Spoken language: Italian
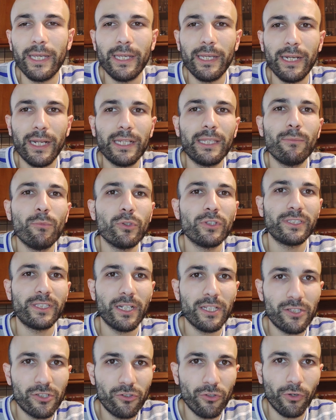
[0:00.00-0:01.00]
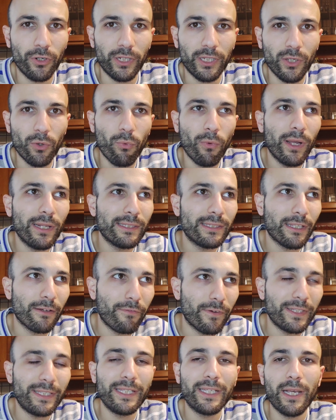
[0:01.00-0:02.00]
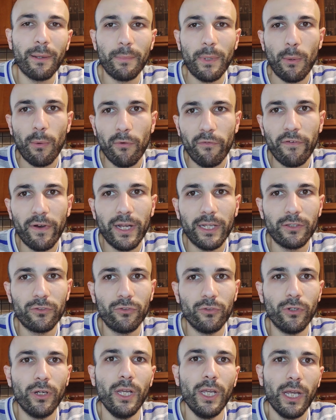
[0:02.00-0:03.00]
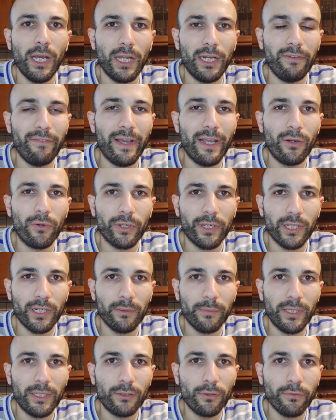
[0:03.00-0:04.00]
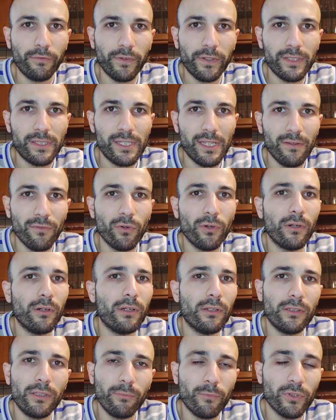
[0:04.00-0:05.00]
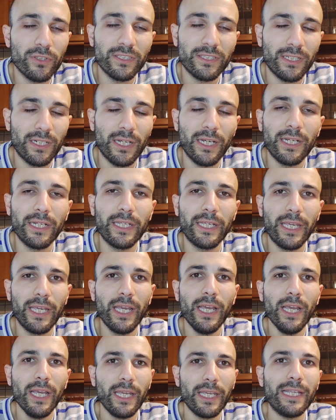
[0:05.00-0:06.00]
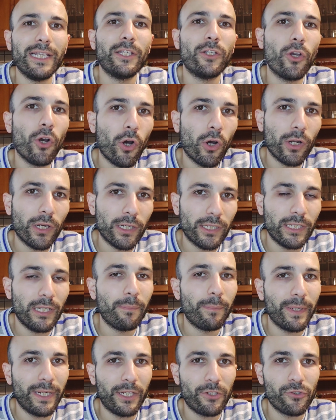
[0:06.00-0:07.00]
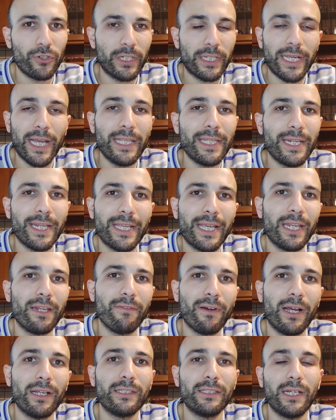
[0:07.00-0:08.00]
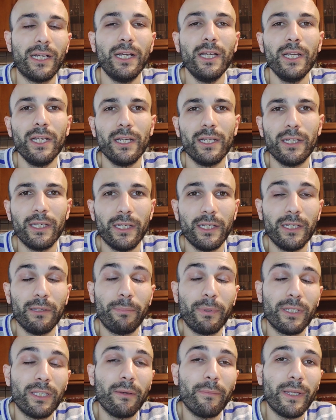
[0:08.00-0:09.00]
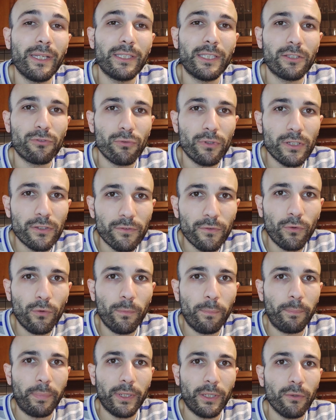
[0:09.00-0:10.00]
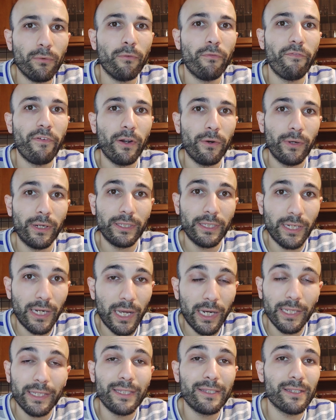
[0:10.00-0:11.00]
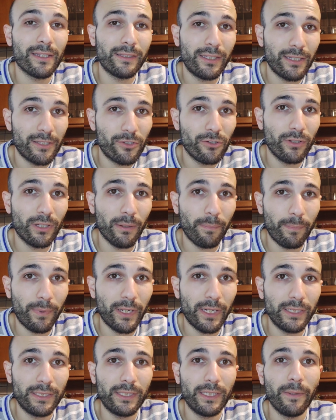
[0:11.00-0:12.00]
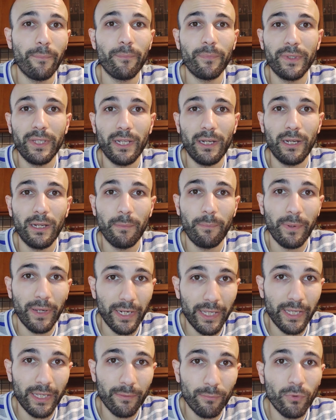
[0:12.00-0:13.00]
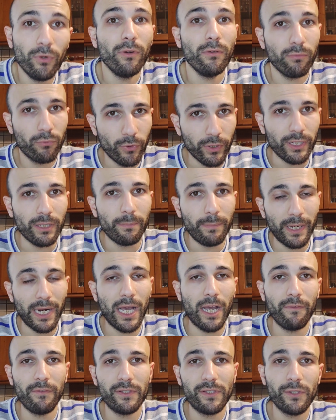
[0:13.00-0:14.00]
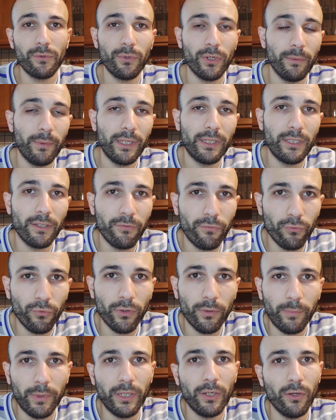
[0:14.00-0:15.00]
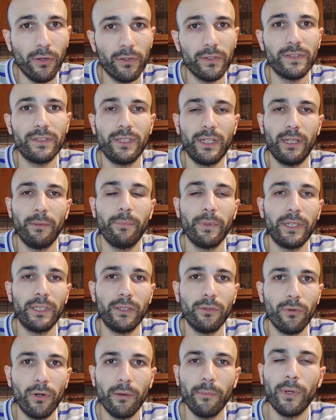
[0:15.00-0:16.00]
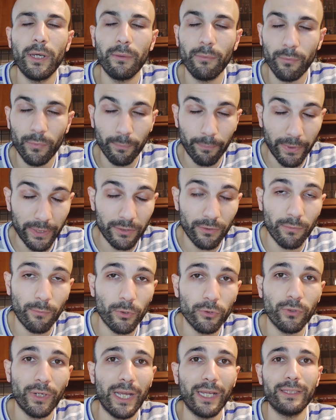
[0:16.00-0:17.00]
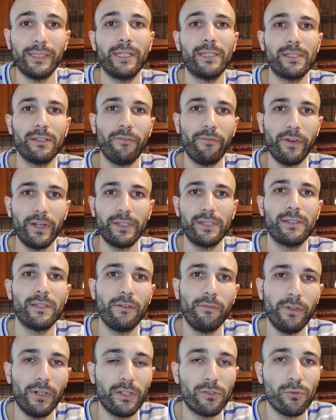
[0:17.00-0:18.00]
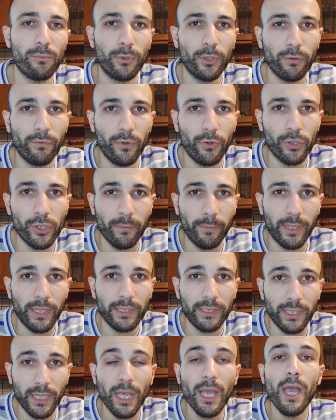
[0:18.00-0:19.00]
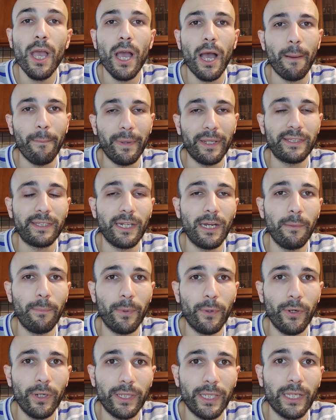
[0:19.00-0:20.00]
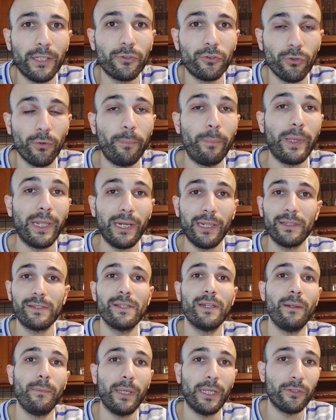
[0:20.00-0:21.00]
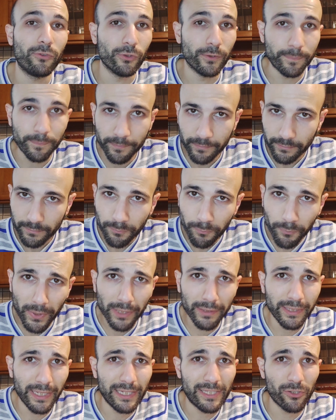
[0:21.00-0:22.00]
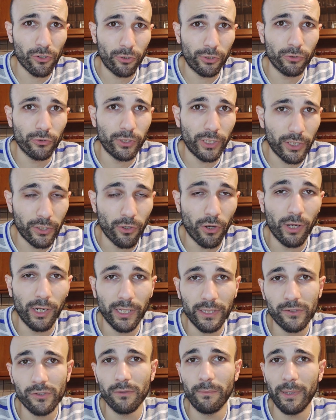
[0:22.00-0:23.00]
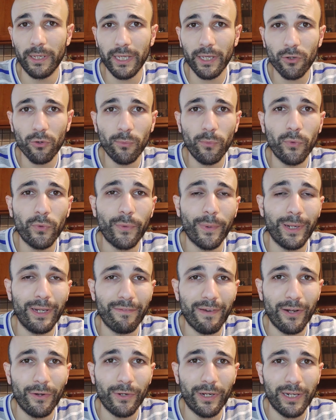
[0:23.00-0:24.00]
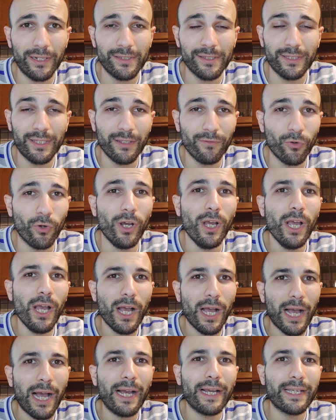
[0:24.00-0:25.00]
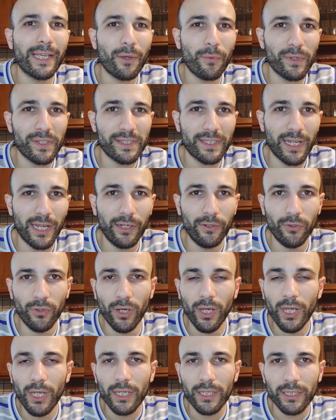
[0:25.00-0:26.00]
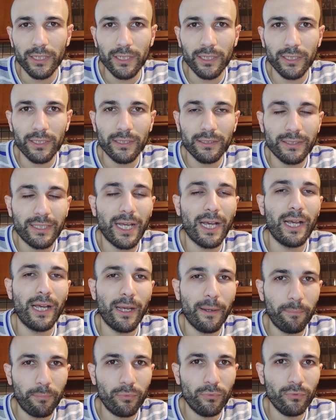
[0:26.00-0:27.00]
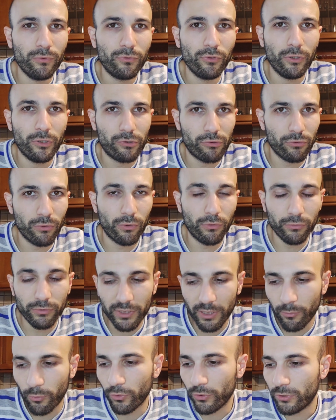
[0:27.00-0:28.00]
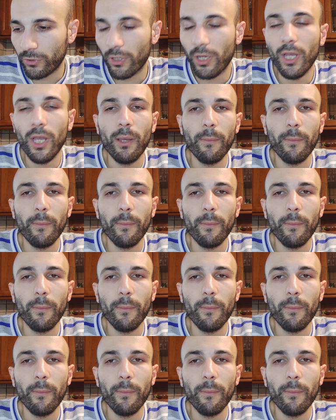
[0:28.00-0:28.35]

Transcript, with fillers: eh, la dimostrazione di quanta fatica abbiamo fatto a livello chiaramente offensivo successivo lo dimostra anche il gol del pareggio del Cagliari che è arrivata eh, praticamente sugli sviluppi di un fallo laterale, disattenzione da parte del Palermo, quindi bravi sicuramente furbi i nostri, in particolar, in particolar modo Nandez a farsi servire subito velocemente, a mettere il pallone dentro per l'inserimento del solito De Iola, insomma, che comunque a livello realizzativo anche quest'anno eh, dà appunto il suo contributo.